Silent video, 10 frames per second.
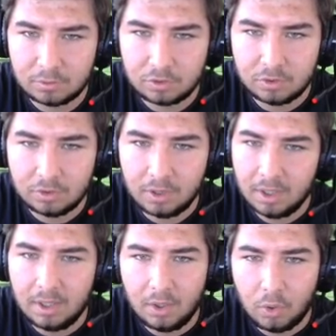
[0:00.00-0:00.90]
düşük.
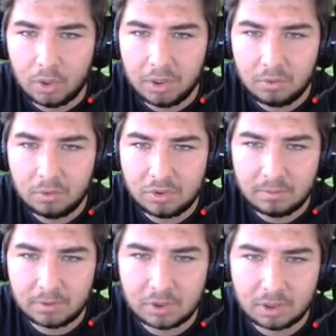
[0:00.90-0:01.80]
O kadar olacak
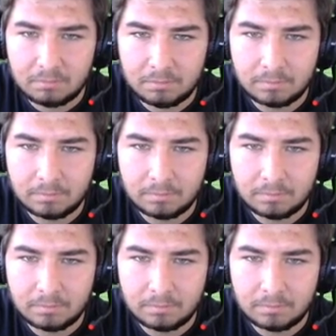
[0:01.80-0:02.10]
be canım.